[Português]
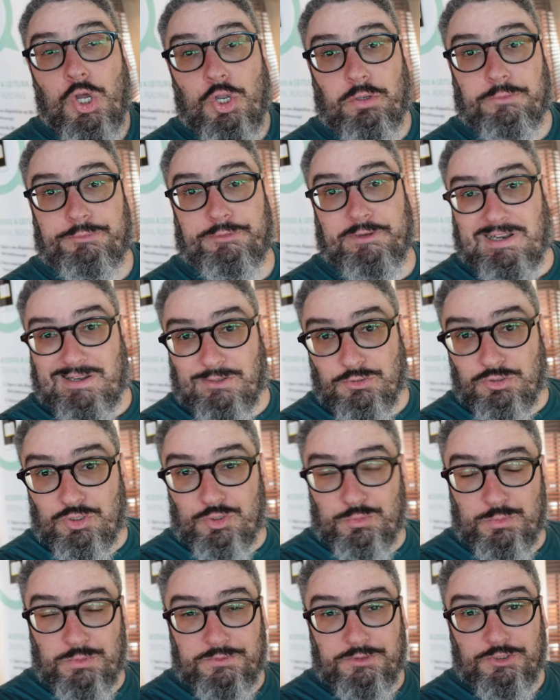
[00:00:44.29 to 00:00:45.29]
no final de
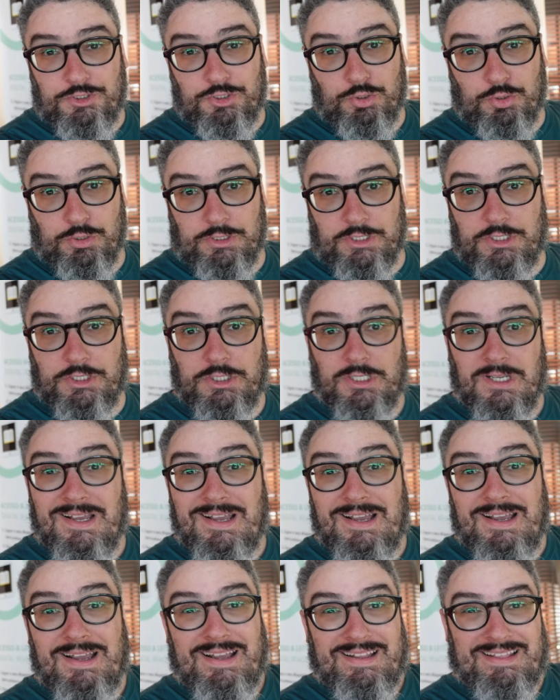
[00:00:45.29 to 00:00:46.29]
2022.
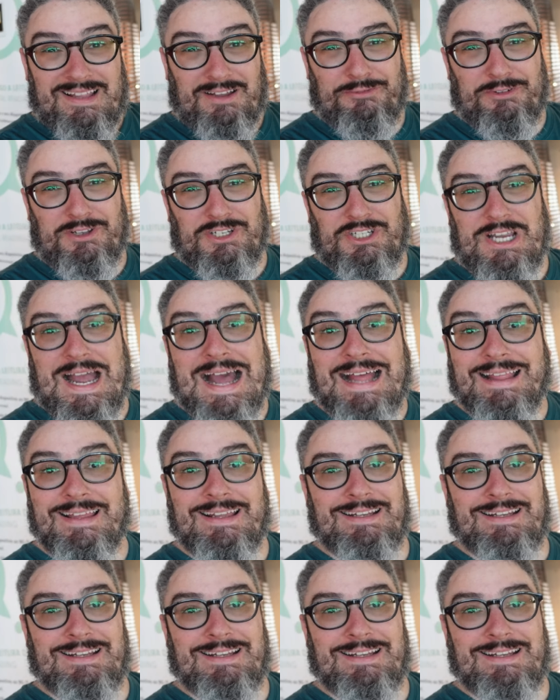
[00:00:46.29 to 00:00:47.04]
Está fechada.